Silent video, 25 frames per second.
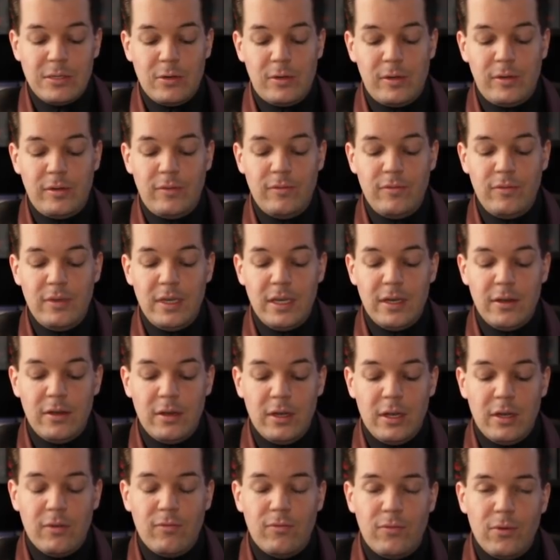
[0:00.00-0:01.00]
sollten wir
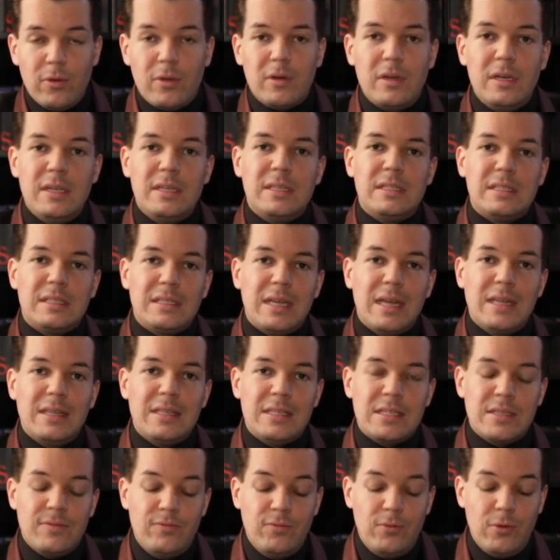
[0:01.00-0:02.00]
wirklich
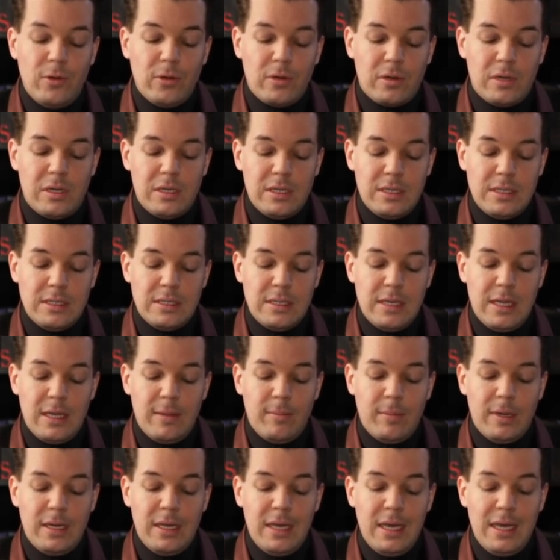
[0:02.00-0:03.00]
ganz wörtlich
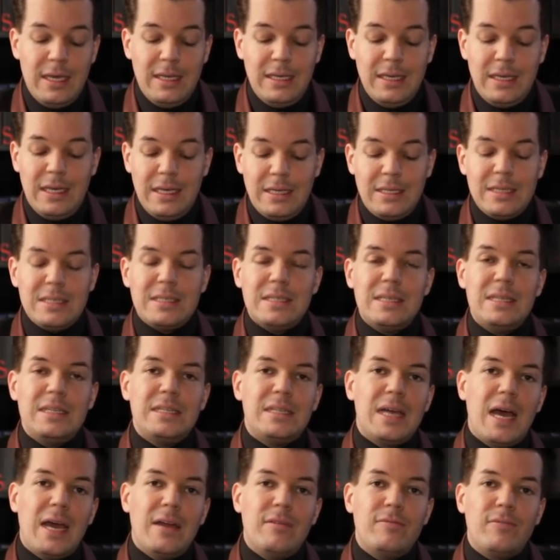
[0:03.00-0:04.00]
nehmen. Hier geht es
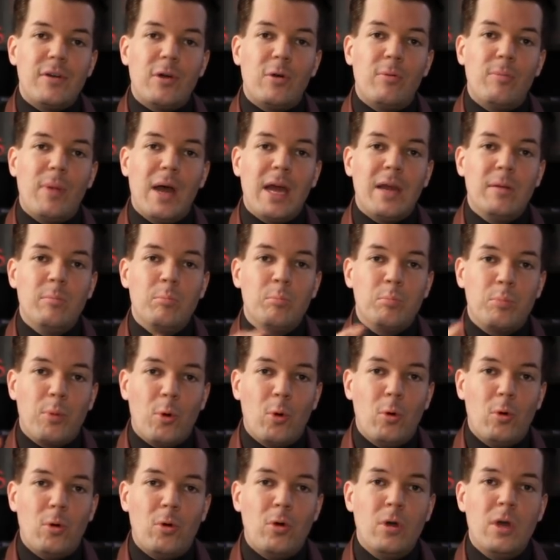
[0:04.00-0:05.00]
nicht einfach um einen
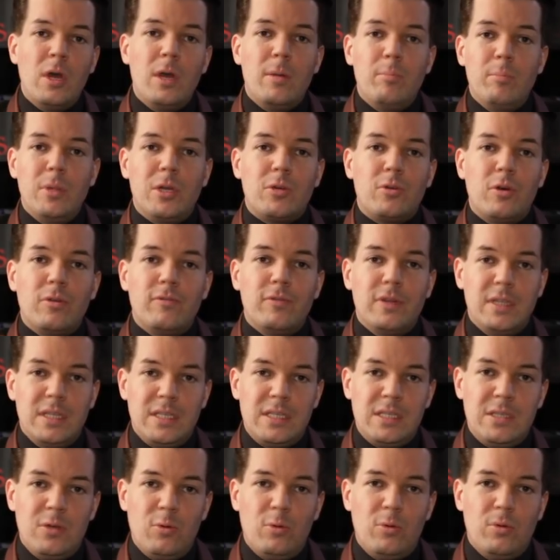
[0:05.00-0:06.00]
Bruch mit
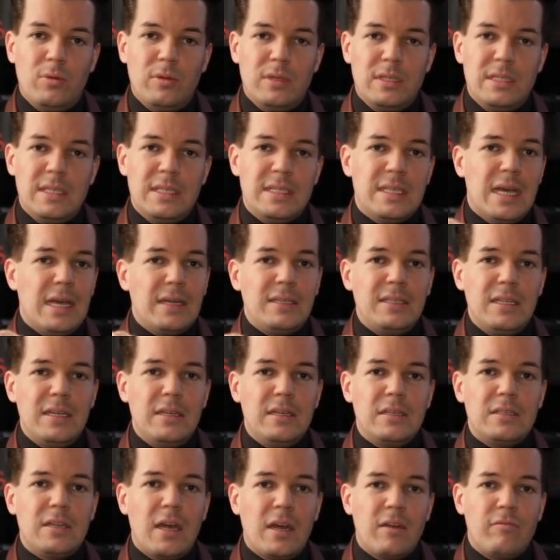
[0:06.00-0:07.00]
Konventionen. Sie sagt hier
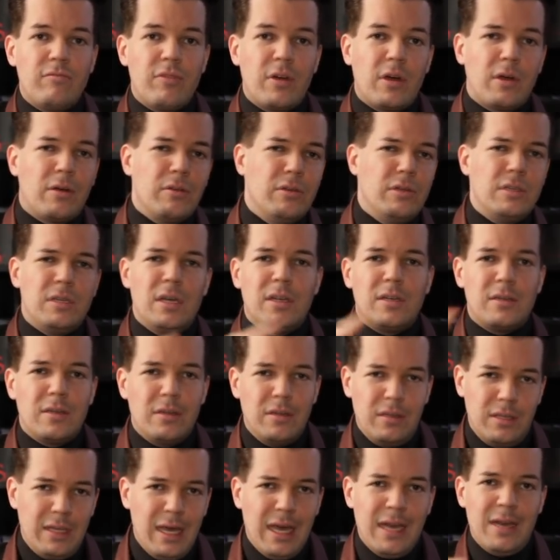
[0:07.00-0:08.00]
nicht einfach, ich
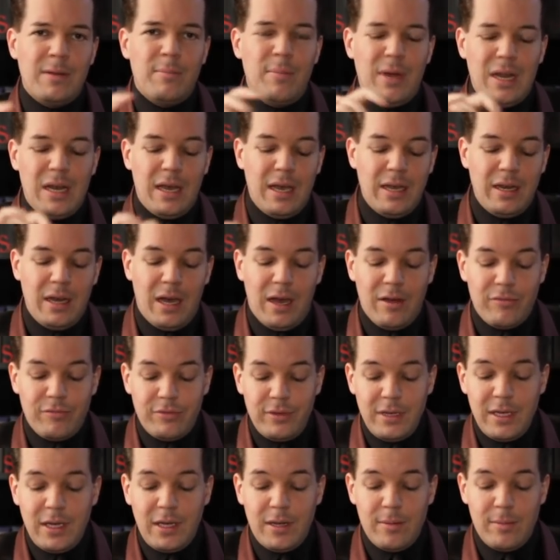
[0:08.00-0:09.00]
hätte gerne mal eine
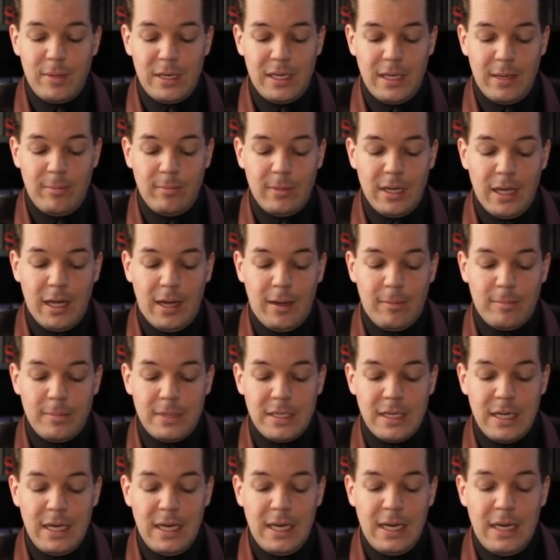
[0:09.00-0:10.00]
Affäre mit dem
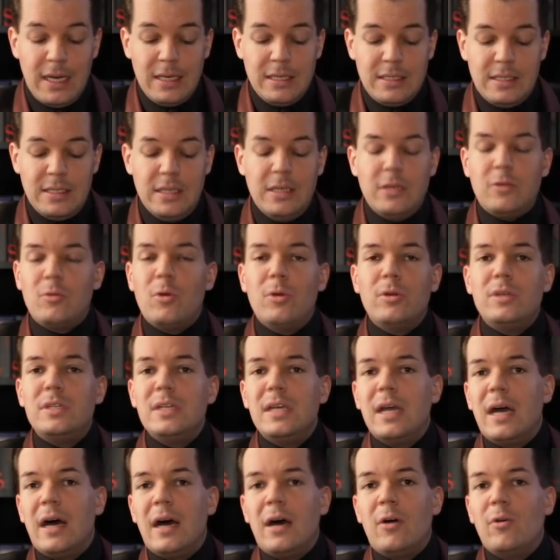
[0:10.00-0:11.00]
gehabt. Sie
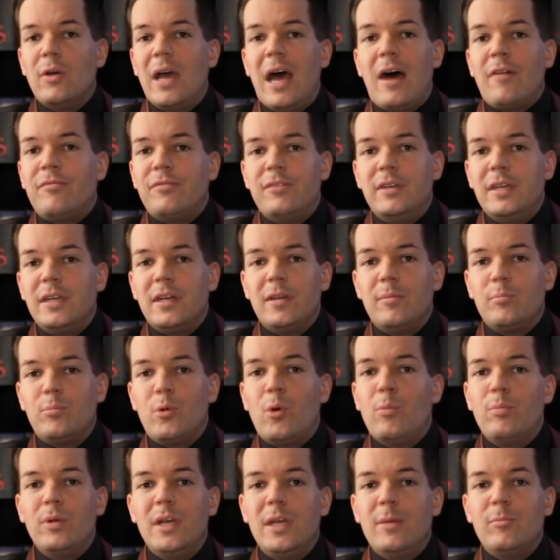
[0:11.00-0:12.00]
könnte ja Affären
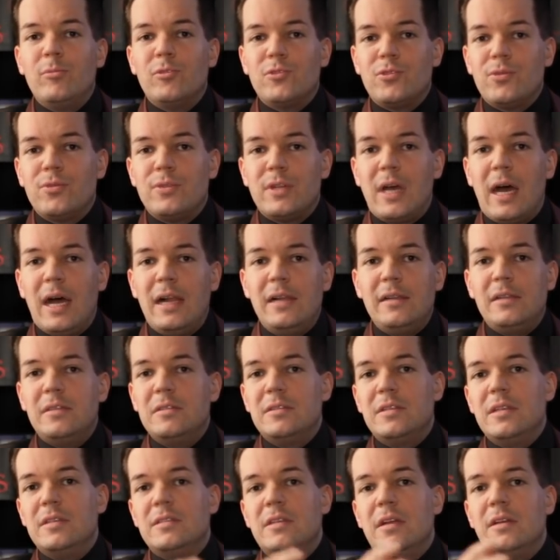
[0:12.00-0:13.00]
problemlos
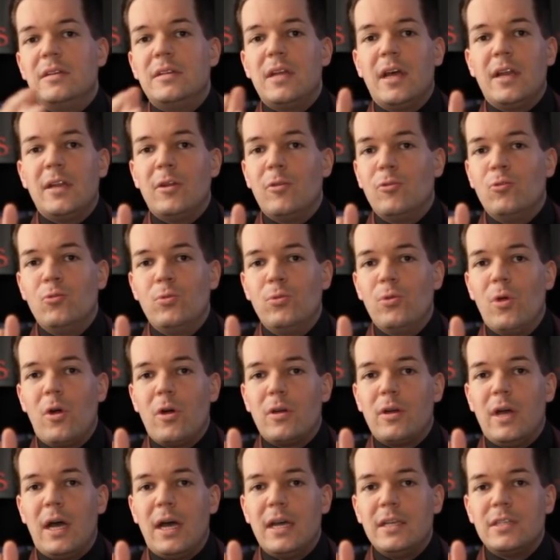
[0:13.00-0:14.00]
unterhalten. Sie sind dann in New
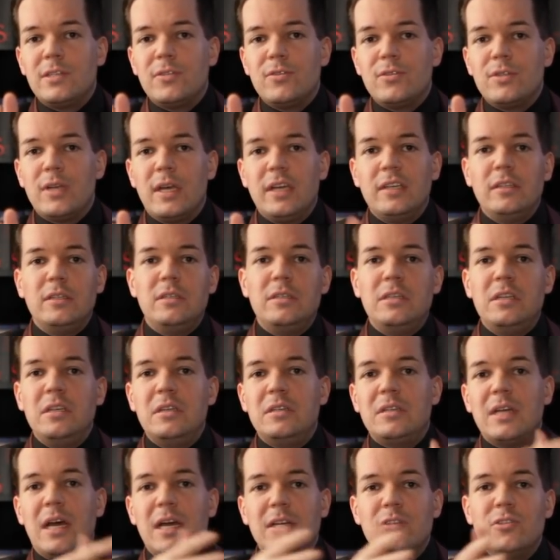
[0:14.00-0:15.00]
Yorker High
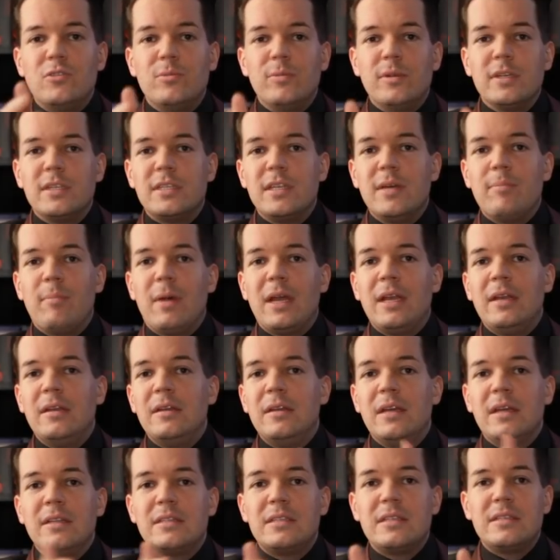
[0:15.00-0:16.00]
Society, tagsüber ist der Mann
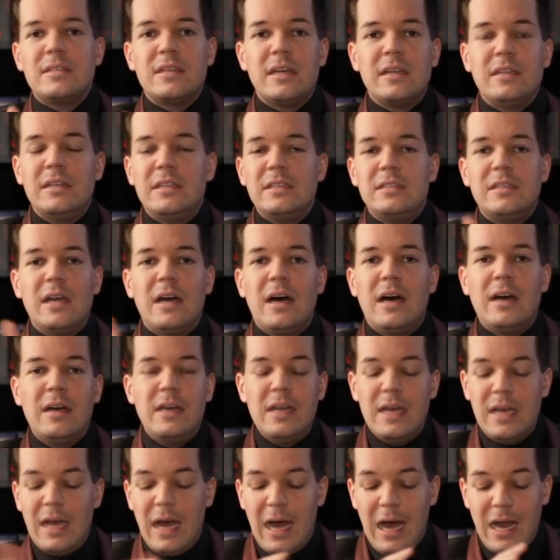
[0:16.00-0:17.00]
die ganze Zeit nicht da.
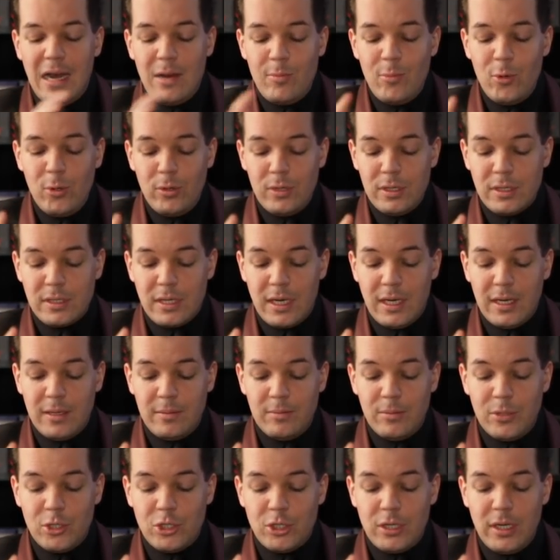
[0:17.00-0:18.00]
Alle
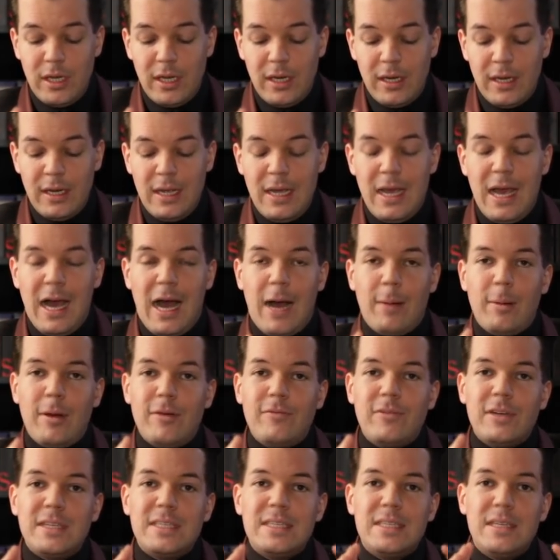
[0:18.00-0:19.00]
Möglichkeiten bestehen.
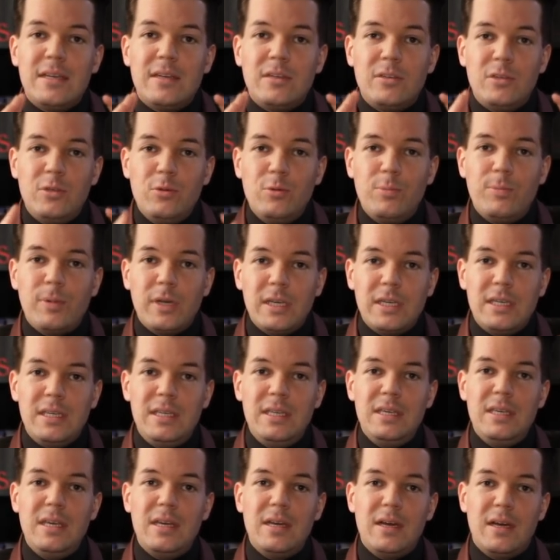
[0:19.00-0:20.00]
Aber was Kubrick
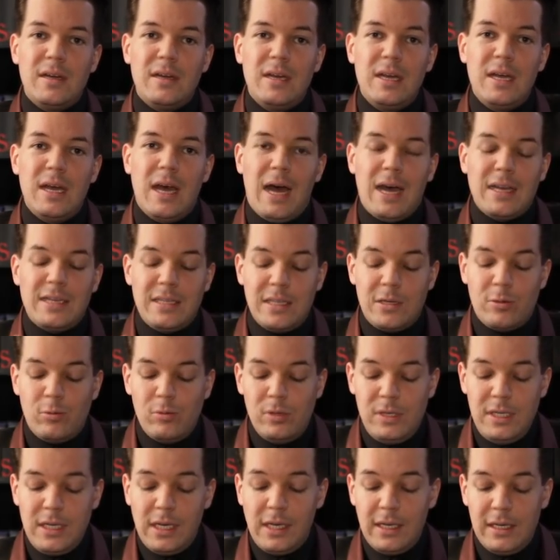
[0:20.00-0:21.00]
hier
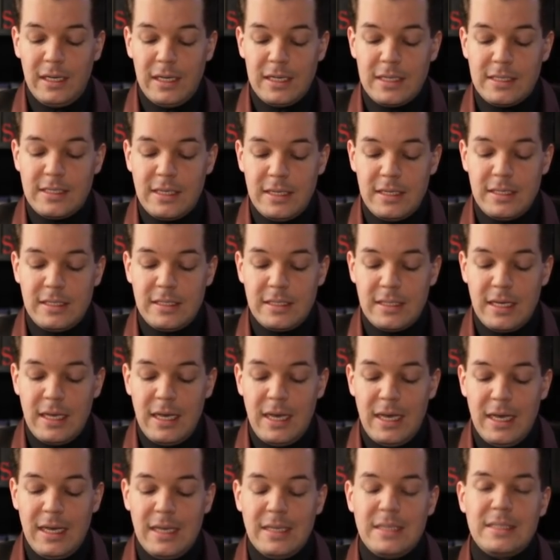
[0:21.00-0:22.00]
artikulieren lässt, ist,
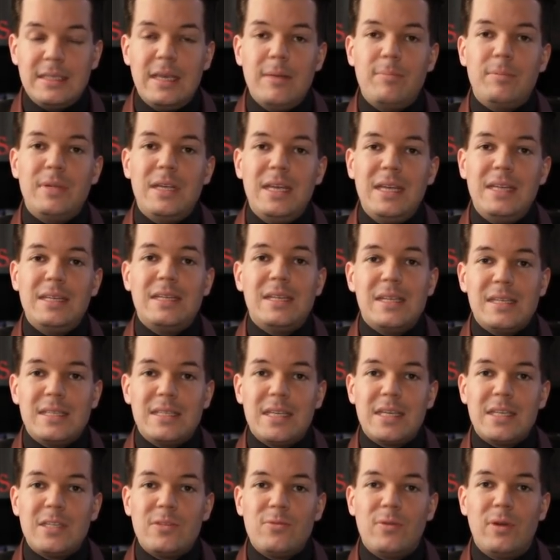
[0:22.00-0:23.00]
es gibt in der
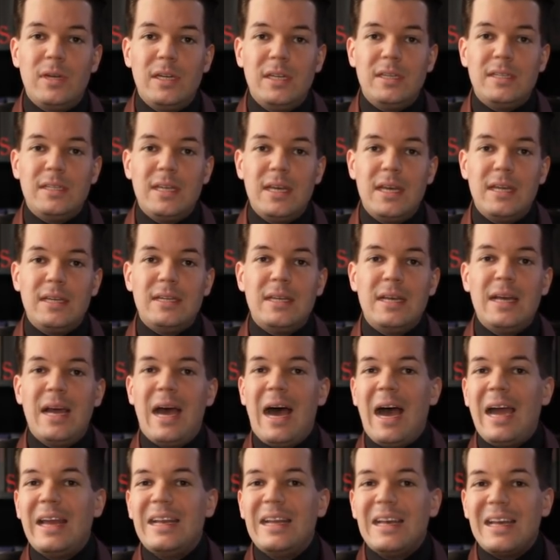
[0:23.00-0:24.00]
Sexualität
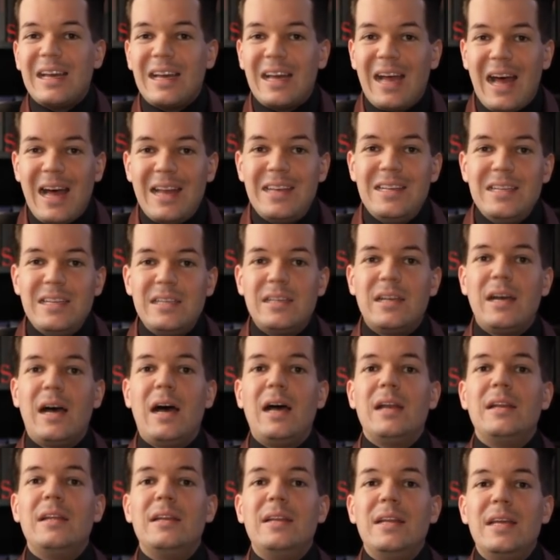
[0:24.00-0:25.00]
eine
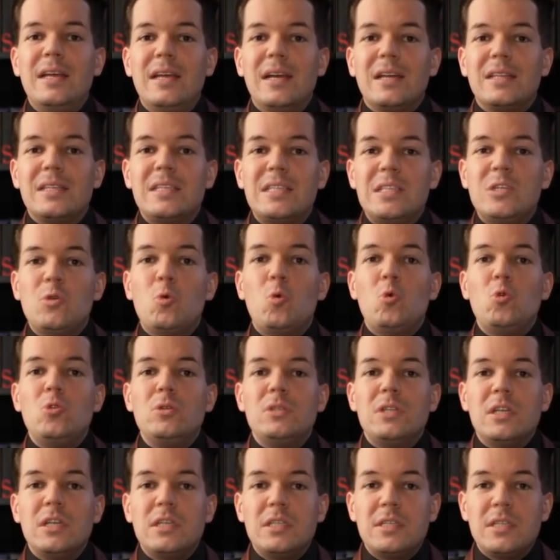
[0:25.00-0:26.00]
radikale
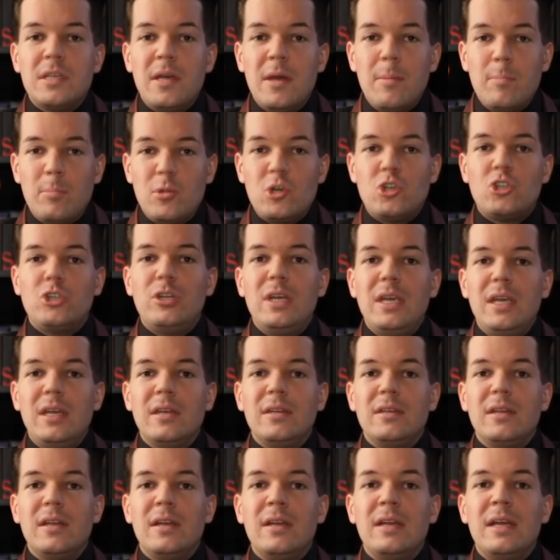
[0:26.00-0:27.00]
Negation des
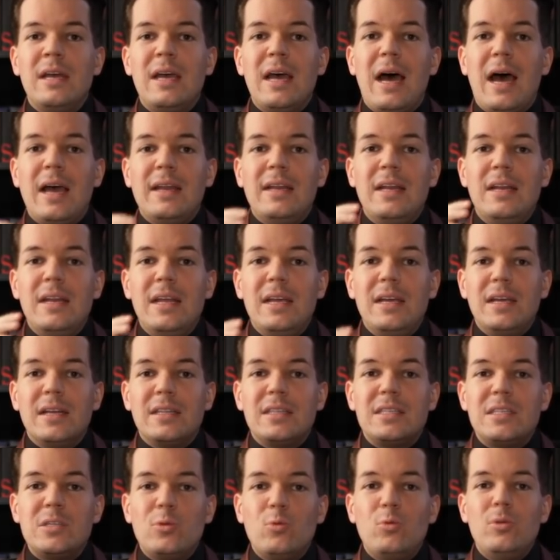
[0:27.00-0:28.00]
Bestehenden, eine
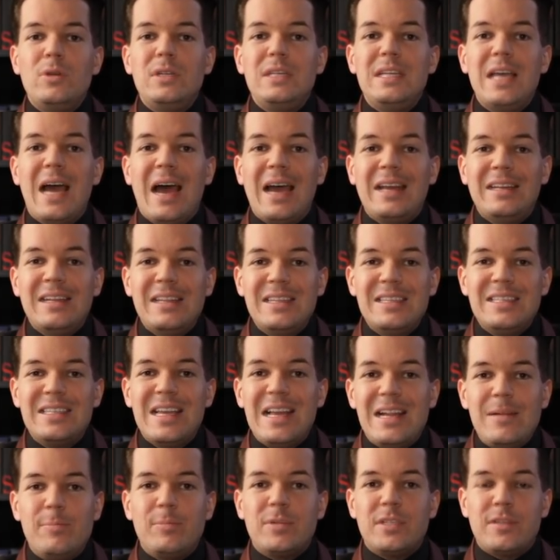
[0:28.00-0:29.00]
Negation, die einen
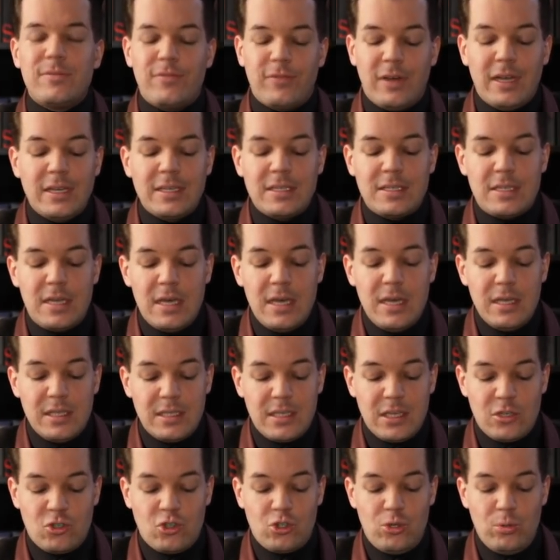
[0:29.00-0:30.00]
selbst fast
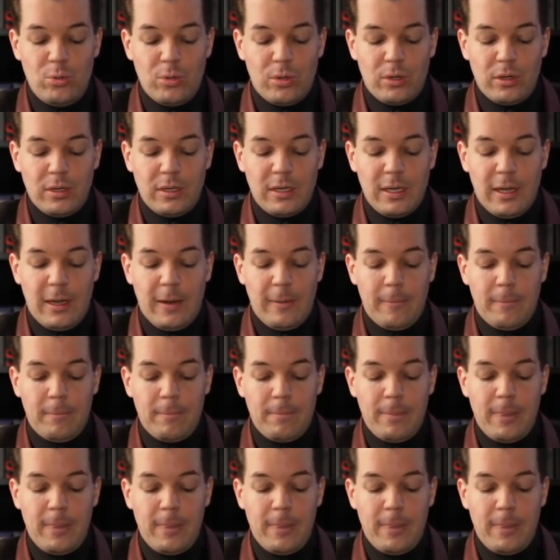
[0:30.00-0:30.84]
zerstören kann.